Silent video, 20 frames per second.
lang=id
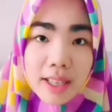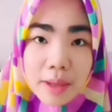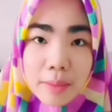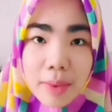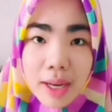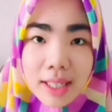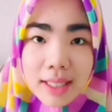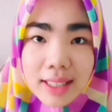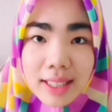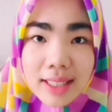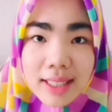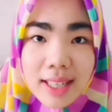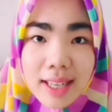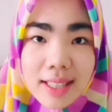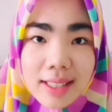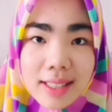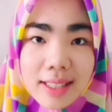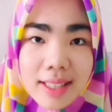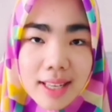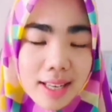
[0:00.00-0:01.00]
Keren banget kan
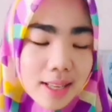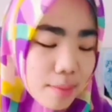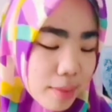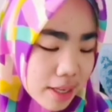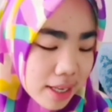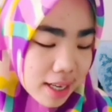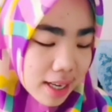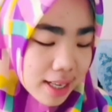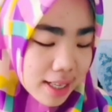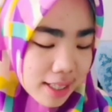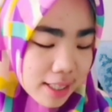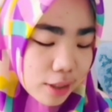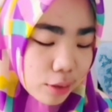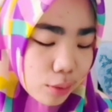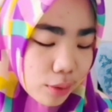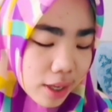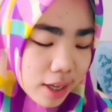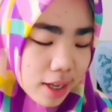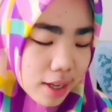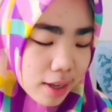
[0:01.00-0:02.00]
guys. Jadi beneran
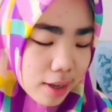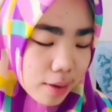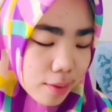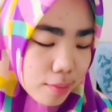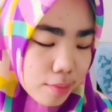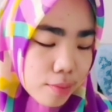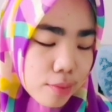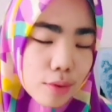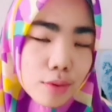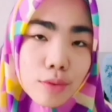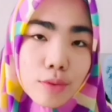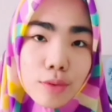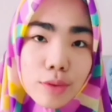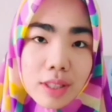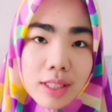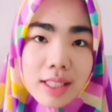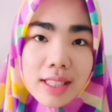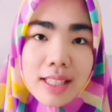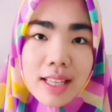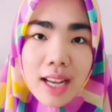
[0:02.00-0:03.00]
ini tuh kayak buku
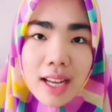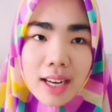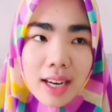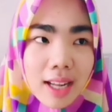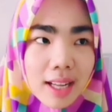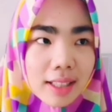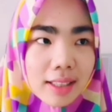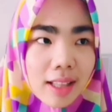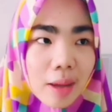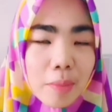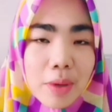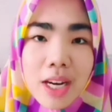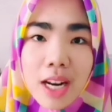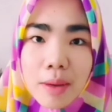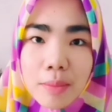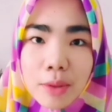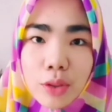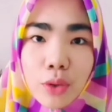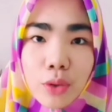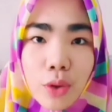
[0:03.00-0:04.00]
sejarah tapi
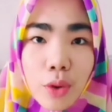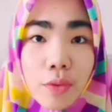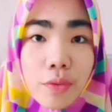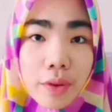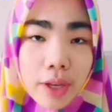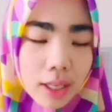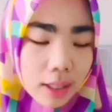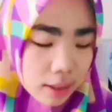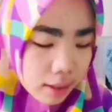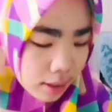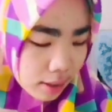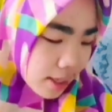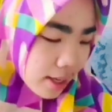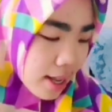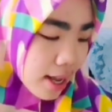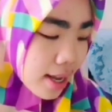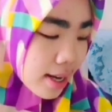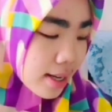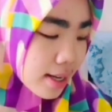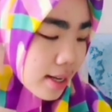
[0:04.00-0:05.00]
dalam bentuk novel.
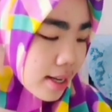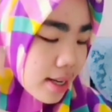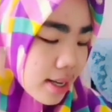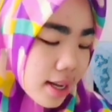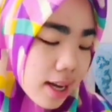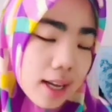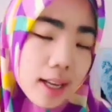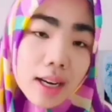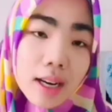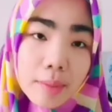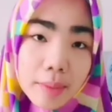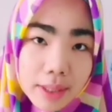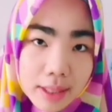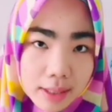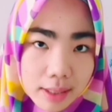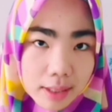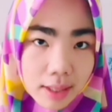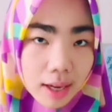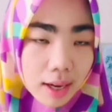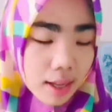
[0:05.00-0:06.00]
Dan di
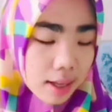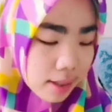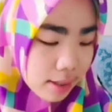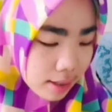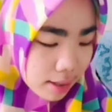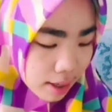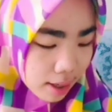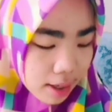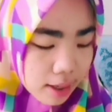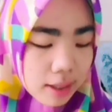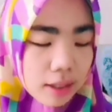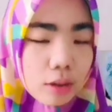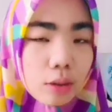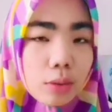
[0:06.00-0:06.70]
halaman setelahnya